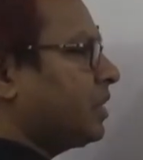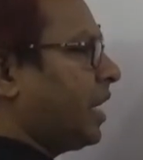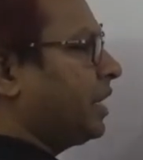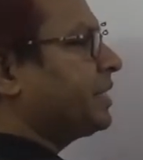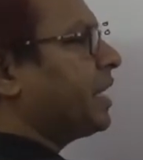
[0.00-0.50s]

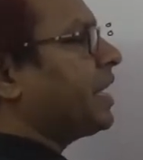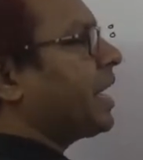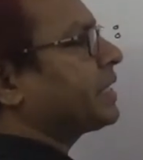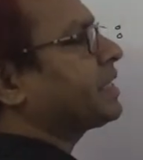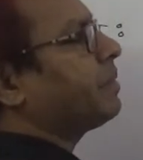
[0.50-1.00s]
এই যে
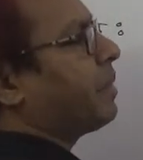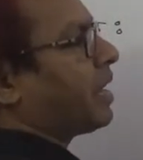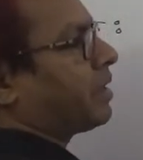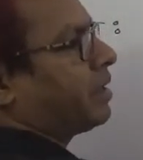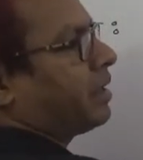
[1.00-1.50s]
এক্স এর
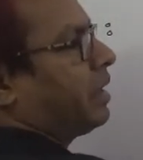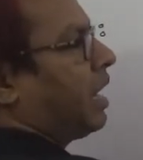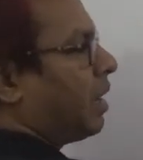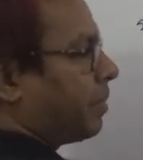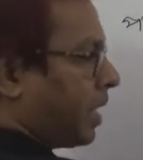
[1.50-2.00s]
মান
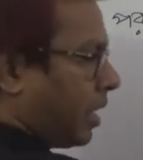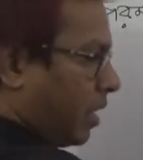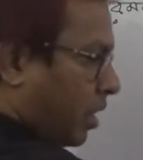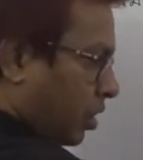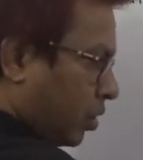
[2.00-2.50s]
আমরা
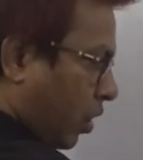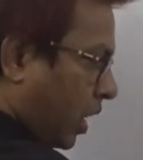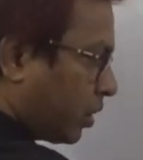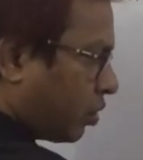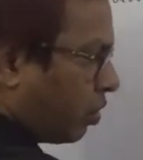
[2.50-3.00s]

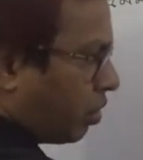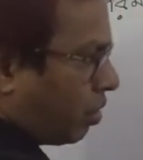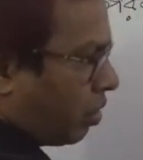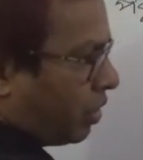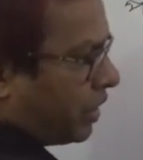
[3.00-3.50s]
ধনাত্মক
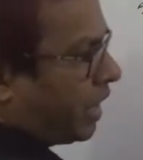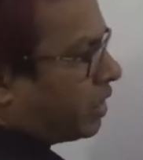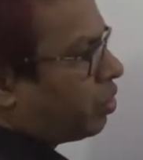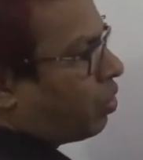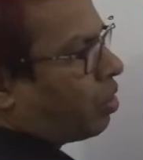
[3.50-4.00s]

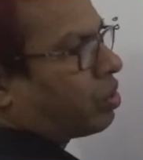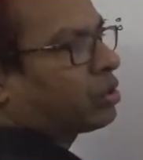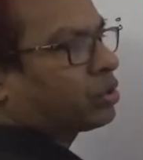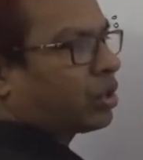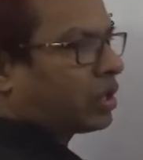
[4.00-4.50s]
ঋণাত্মক
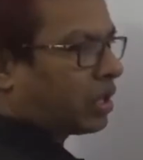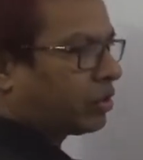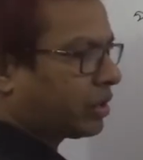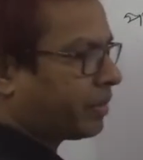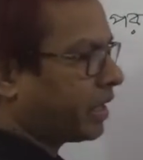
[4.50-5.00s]
অখণ্ড সংখ্যা
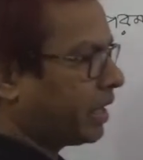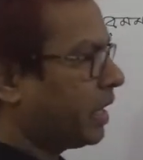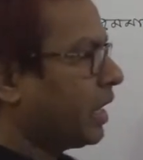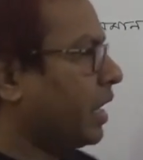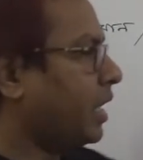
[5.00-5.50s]
হতে পারে
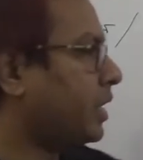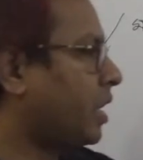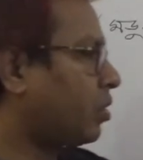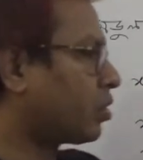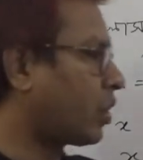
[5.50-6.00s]
এটি
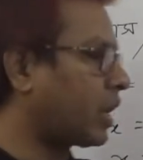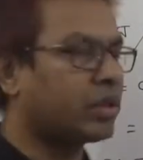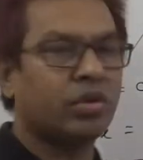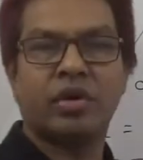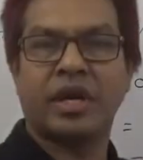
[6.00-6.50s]
দেখো
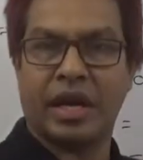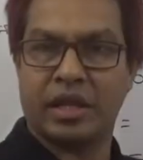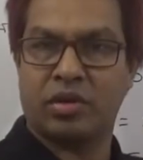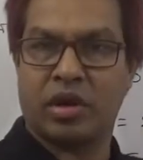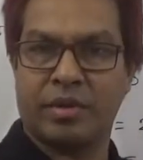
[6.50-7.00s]
ধনাত্মক
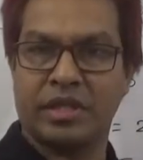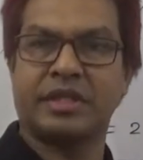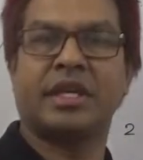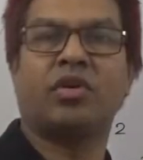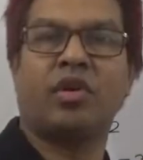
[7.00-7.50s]
ঋণাত্মক আমাদের
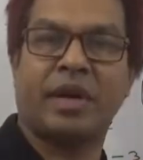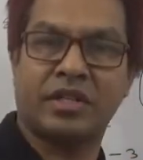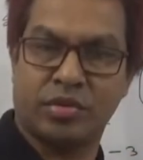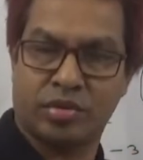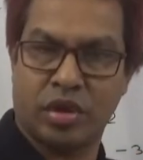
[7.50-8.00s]
যে কোনো
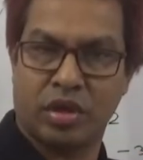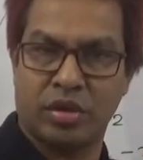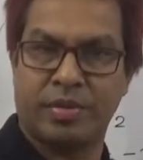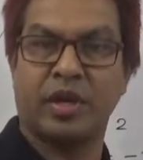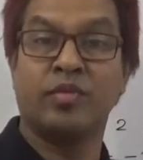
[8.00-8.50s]
বাস্তব সংখ্যা
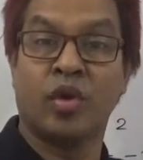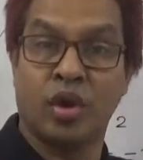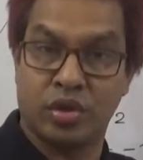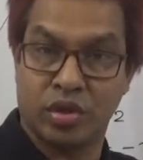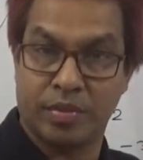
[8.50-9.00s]
হতে পারে
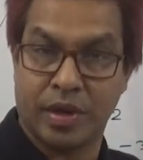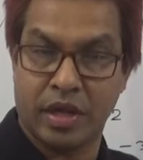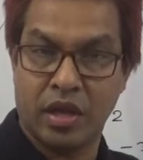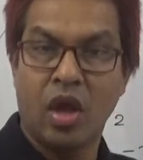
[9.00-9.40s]
মূলদ হতে পারে